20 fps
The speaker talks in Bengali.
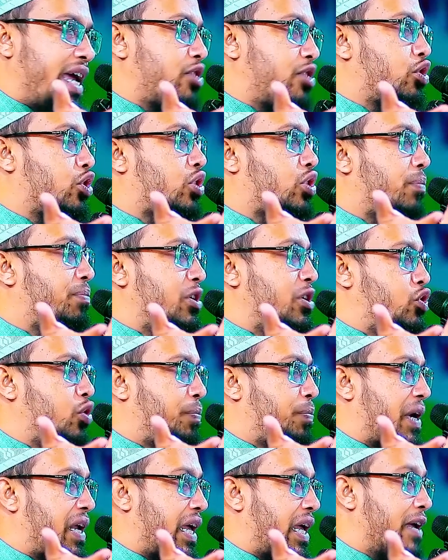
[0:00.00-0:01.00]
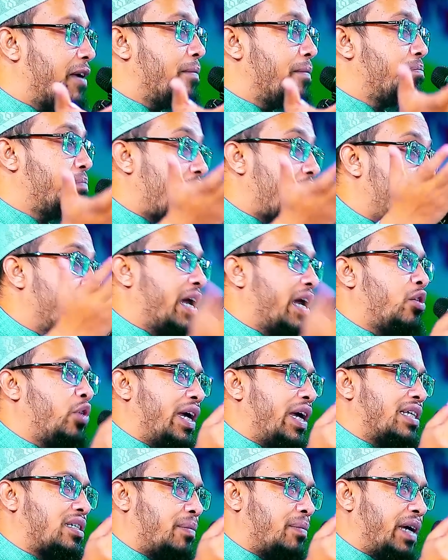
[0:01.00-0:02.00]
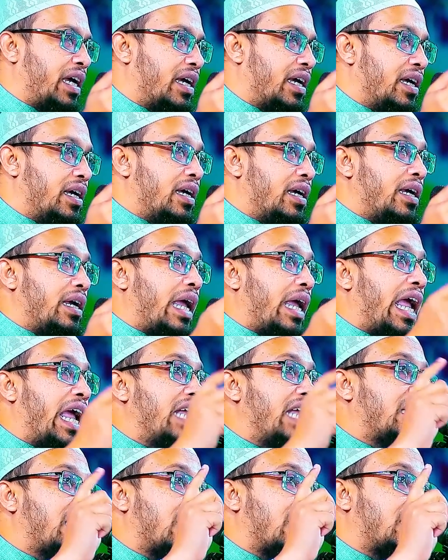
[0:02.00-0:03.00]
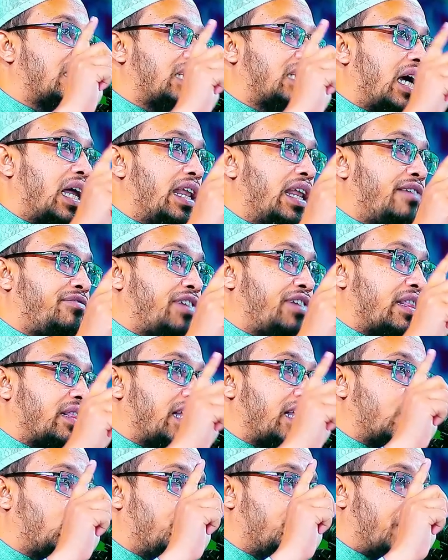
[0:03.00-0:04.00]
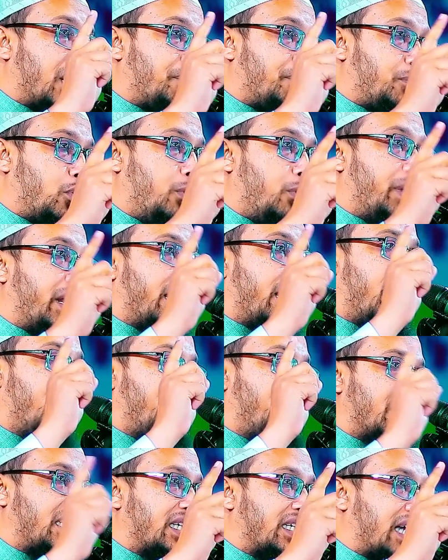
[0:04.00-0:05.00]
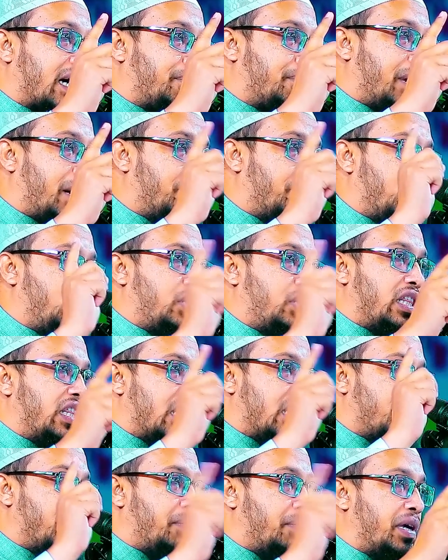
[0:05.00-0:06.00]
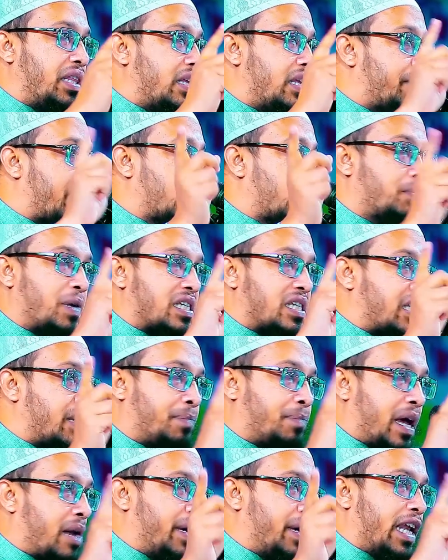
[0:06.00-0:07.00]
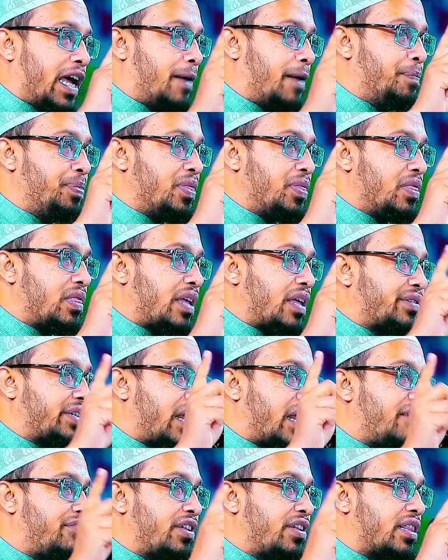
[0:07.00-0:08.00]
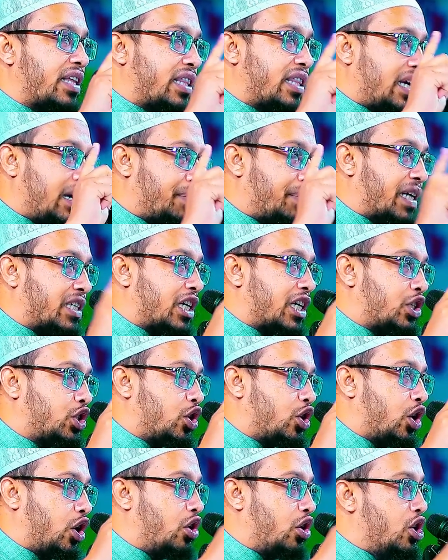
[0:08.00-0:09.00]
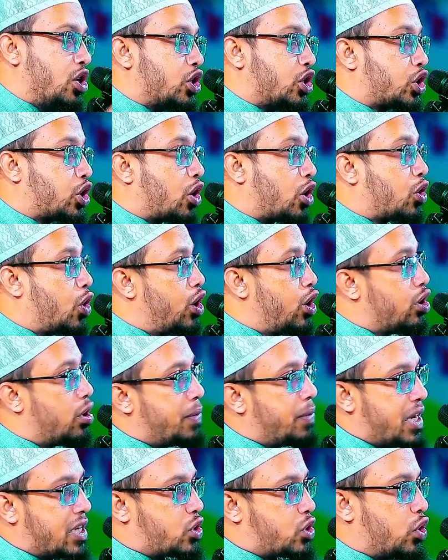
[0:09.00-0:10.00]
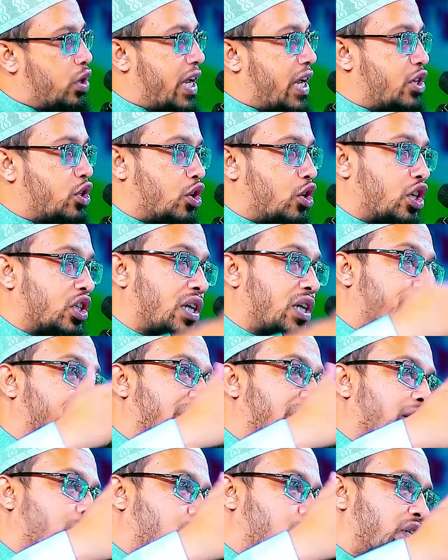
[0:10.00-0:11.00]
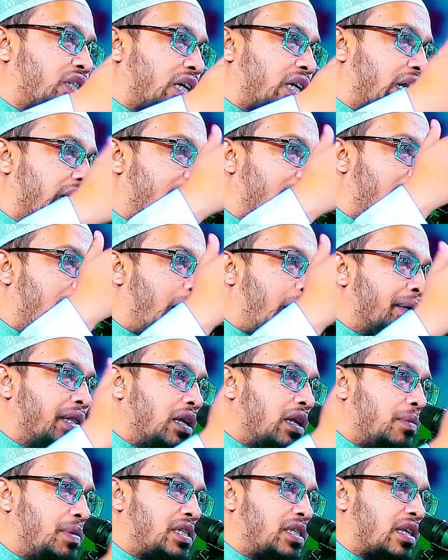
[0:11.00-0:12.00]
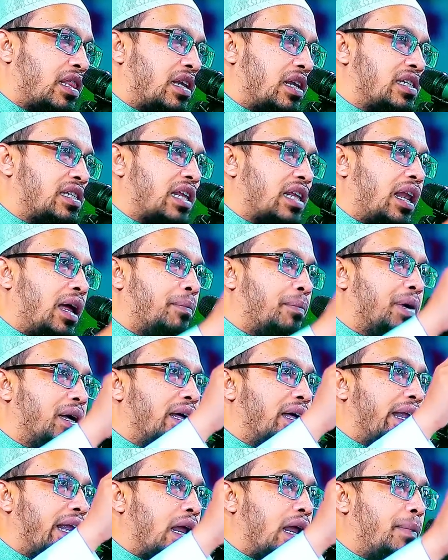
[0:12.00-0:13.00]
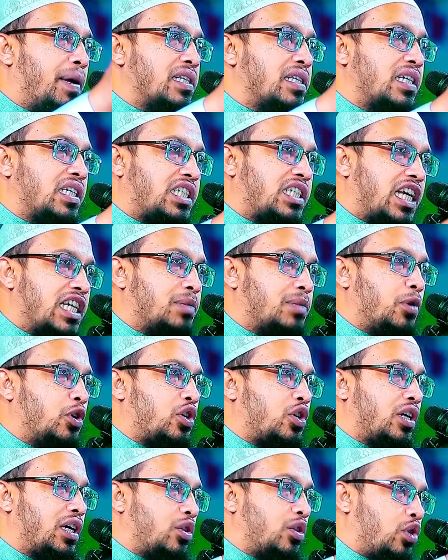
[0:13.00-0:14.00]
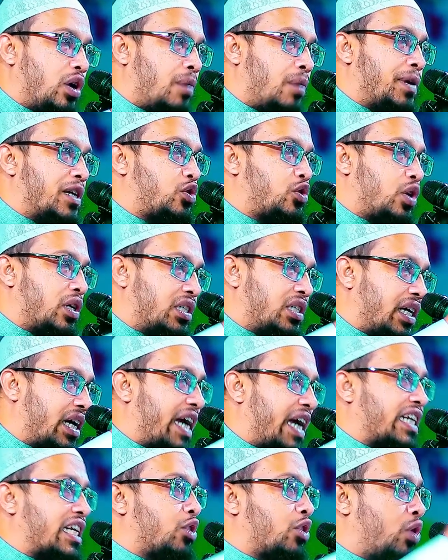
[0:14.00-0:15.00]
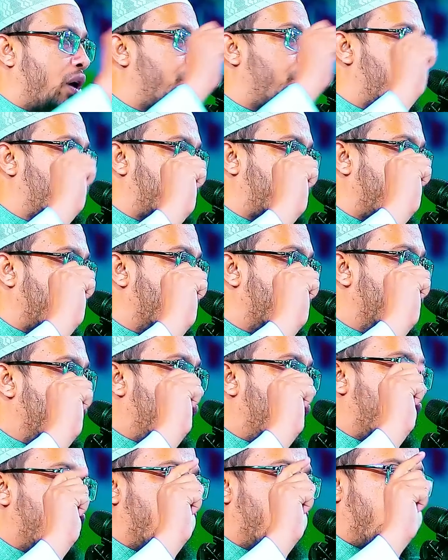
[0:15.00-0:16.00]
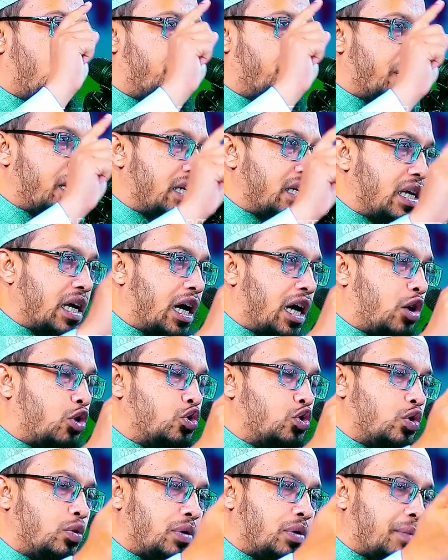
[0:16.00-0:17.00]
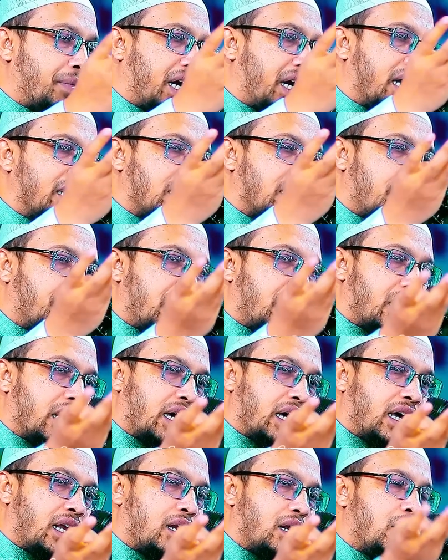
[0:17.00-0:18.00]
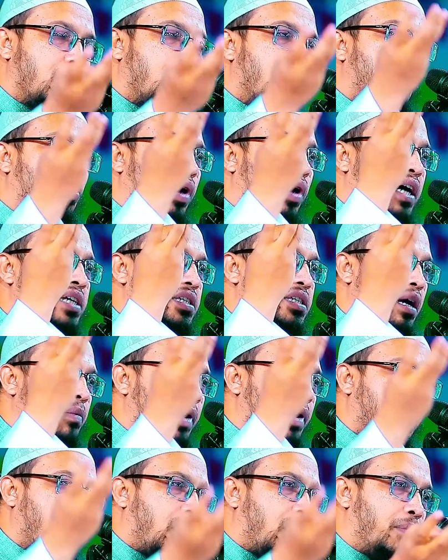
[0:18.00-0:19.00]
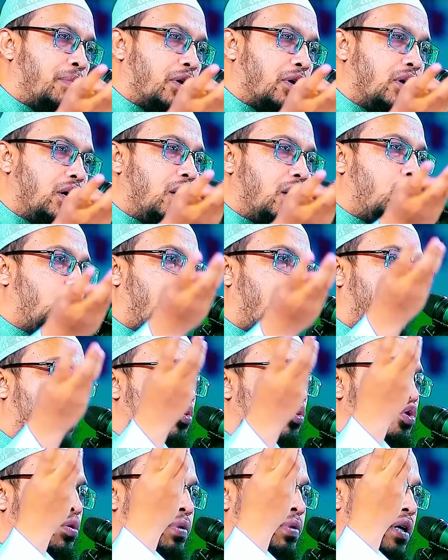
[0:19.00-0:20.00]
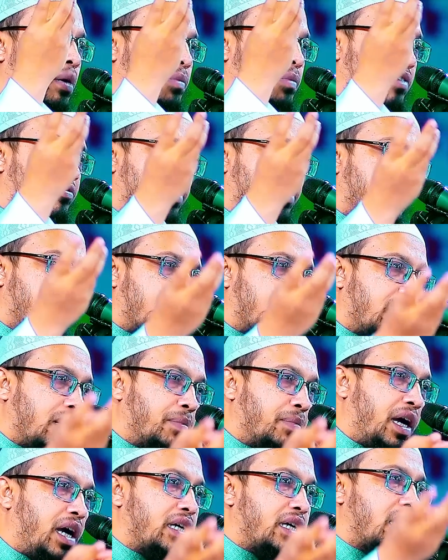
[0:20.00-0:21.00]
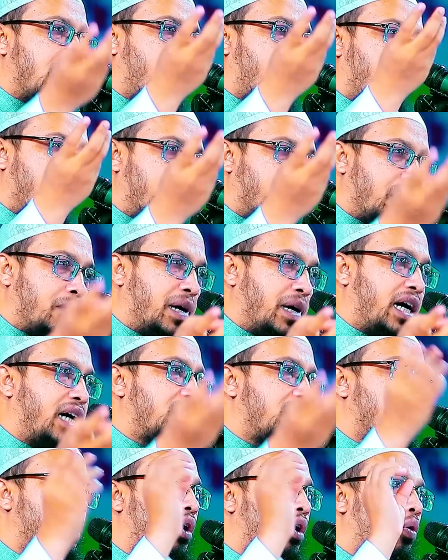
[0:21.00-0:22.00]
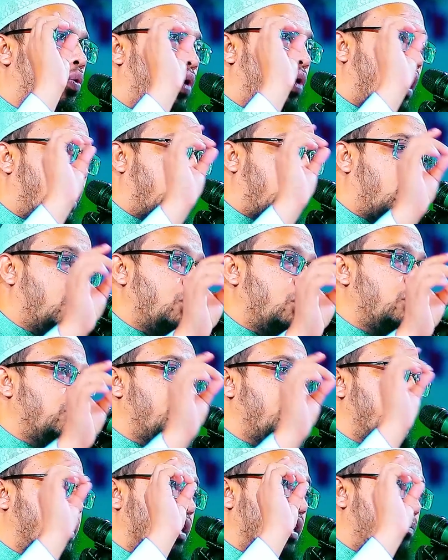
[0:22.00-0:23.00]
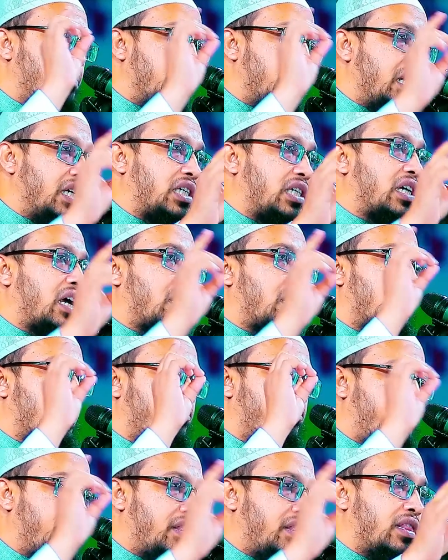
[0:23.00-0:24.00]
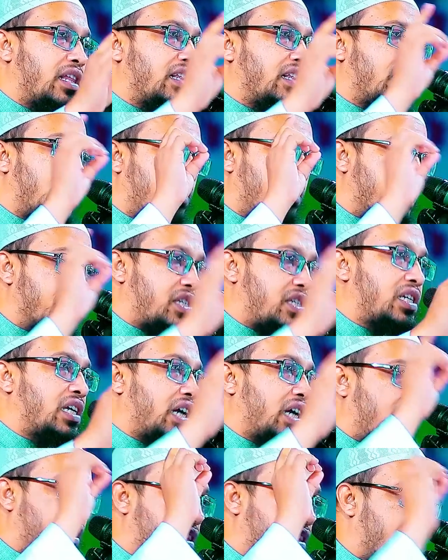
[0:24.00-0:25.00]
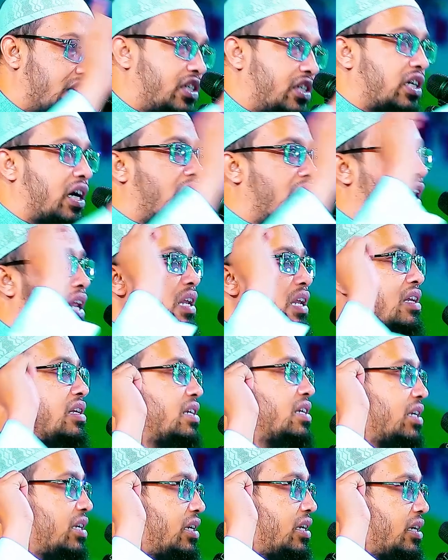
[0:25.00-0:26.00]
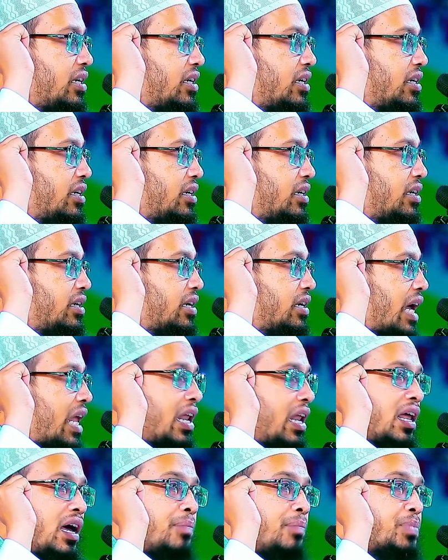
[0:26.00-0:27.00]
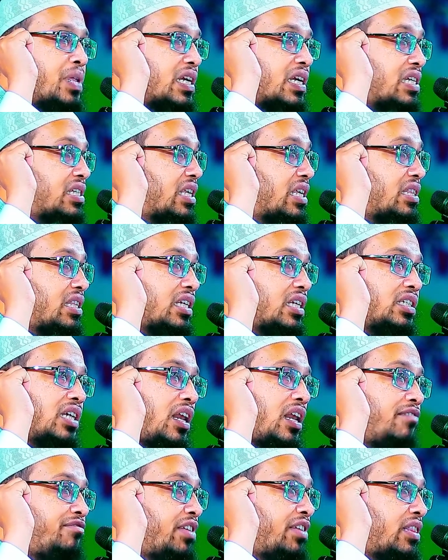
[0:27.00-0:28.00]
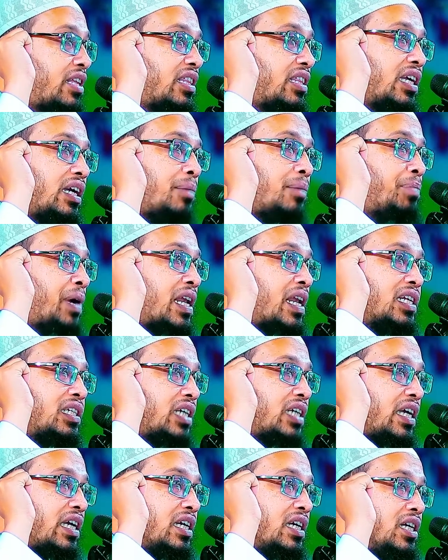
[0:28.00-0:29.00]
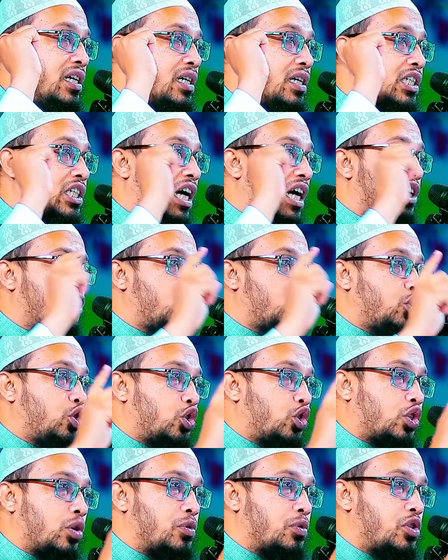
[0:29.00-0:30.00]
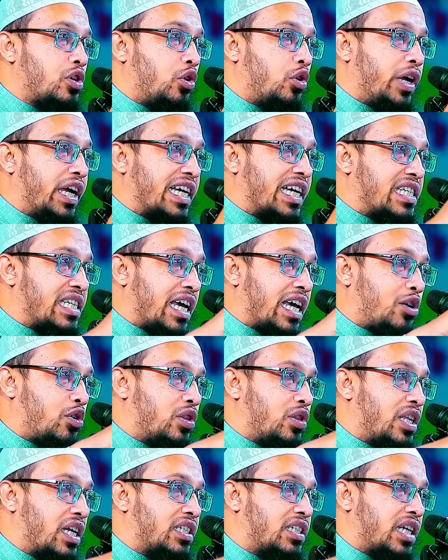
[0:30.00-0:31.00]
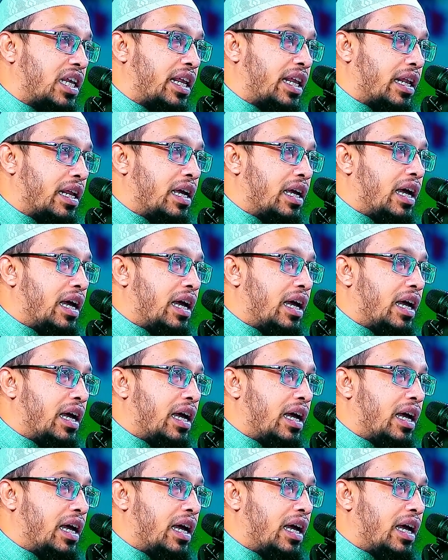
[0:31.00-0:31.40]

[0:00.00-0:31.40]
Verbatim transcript: এই তো সব কিছু পারে বেইমান হয়ে যাবে এই দাজ্জালের ফেতনায় তোমরা পড়বা না বেঁচে থাকবা বুদ্ধি দিয়া বিবেক দিয়ে মানুষ বাঁচতে পারবে না দাজ্জালের ফেতনা থেকে বাঁচার জন্য সকল নবী রাসুলরা এই জন্য সাবধান করেছেন আমাদের নবী সাল্লাহ সাল্লাম নামাজের শেষ বৈঠকে দোয়া মাসুরের জায়গায় একটা দোয়া পড়তেন আল্লাহ আউজু কেমন আজাবিন নার ওয়া আজাবিল কবর ওয়া আউজুবিকা মিন ফিতনাতিল মাহিয়া ওয়াল মামাত ওয়া আউযুবিকা মিন শাররি ফিতনাতিল মাসিহিদ দাজ্জাল আল্লাহ আপনার কাছে দাজ্জালের ফিতনা থেকে পানা চাই সাড়ে চোদ্দশো বছর হয়ে গেছে এখনো দাজ্জালের